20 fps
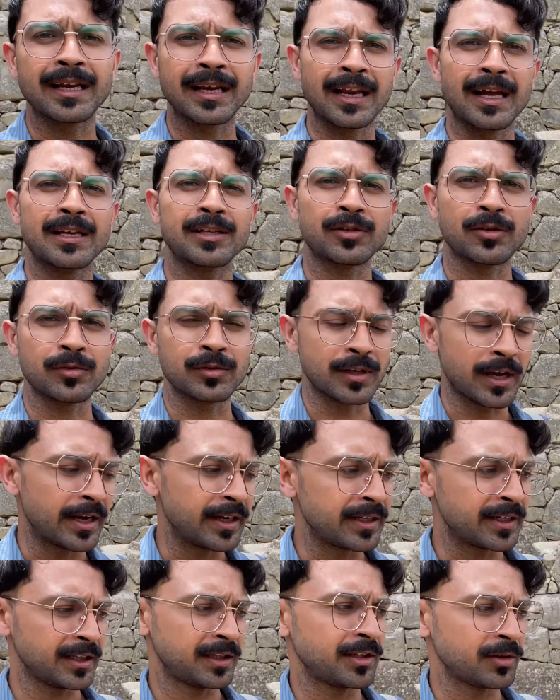क्लास
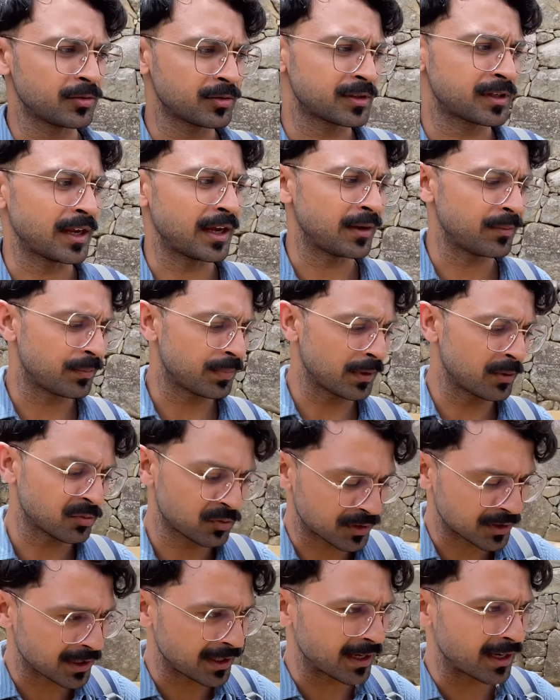सोसाइटी थी उस टाइम पे
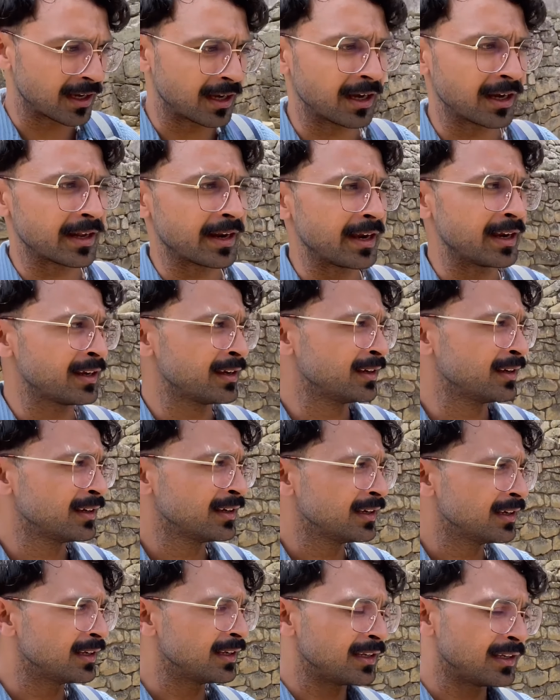उसके घर है
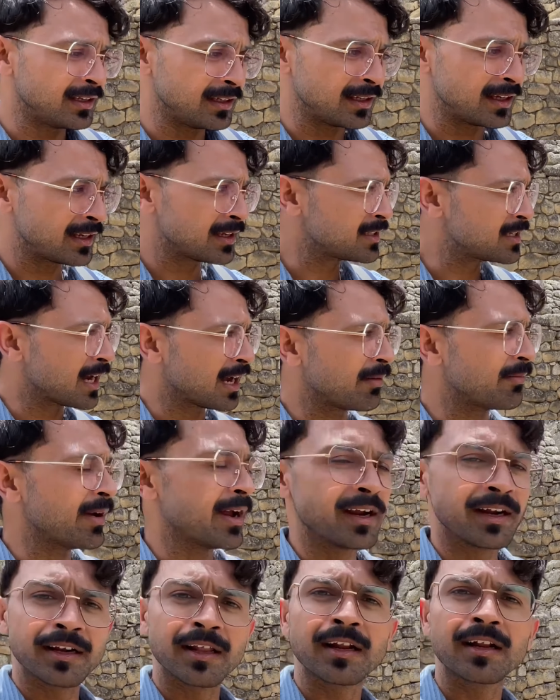ये जहाँ मैं
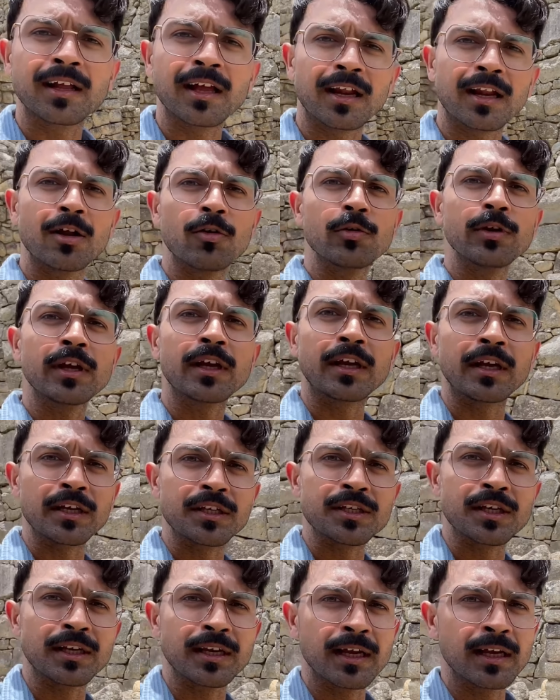एंटर कर रहा हूँ ये
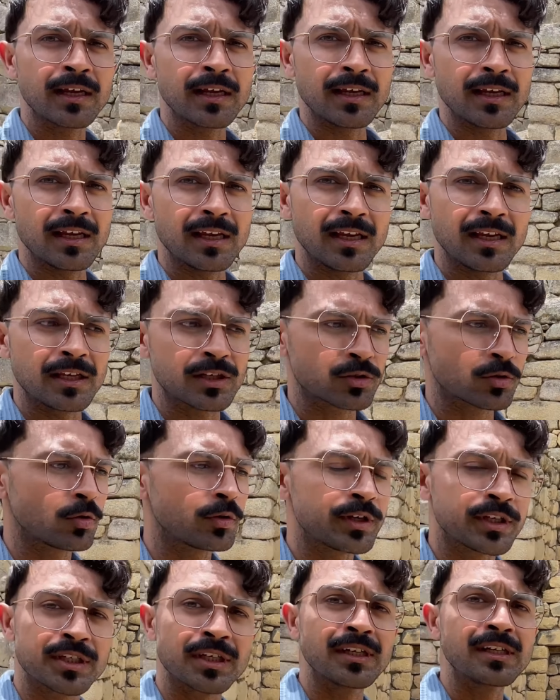किचन है इसको
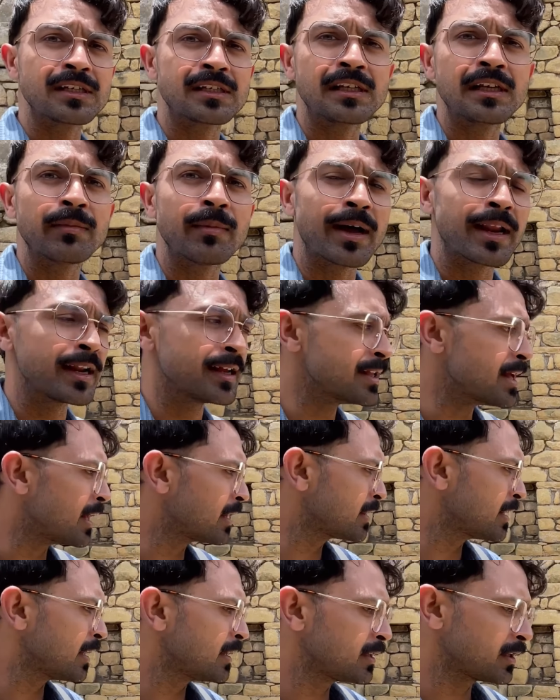किचन इसलिए माना
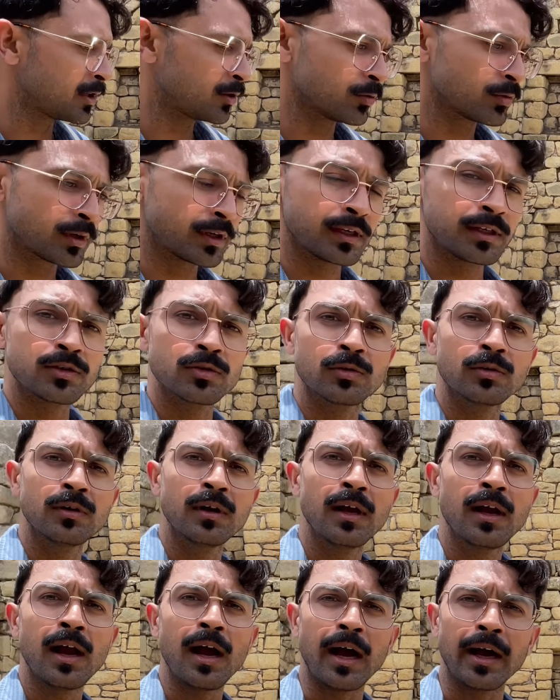जाता है क्योंकि जो
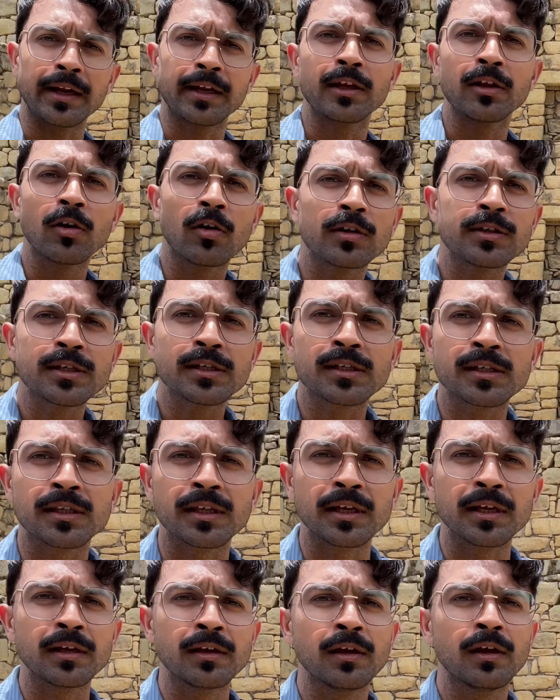
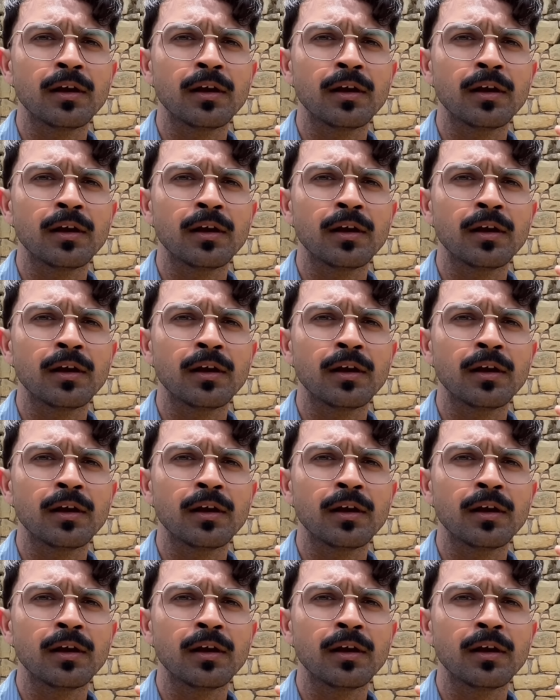आर्कियोलॉजिस्ट थे